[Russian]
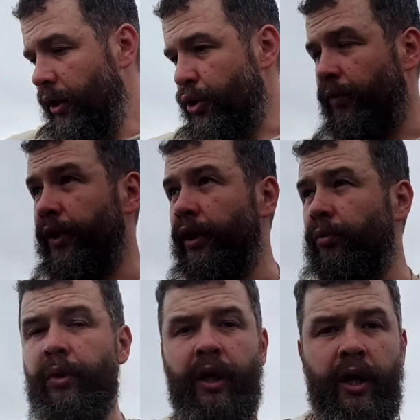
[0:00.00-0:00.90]
что вот
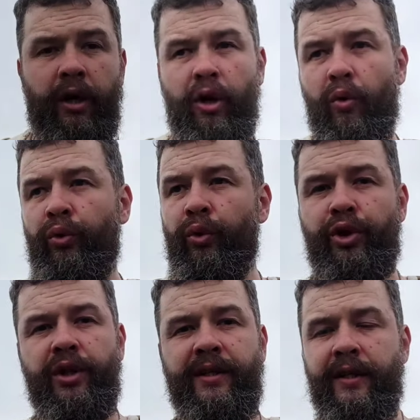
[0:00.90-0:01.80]
этот пырей, он
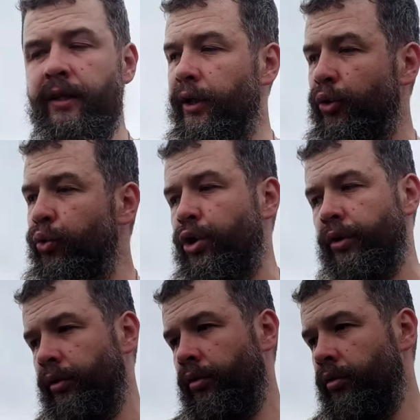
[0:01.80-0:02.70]
очень сильно душит.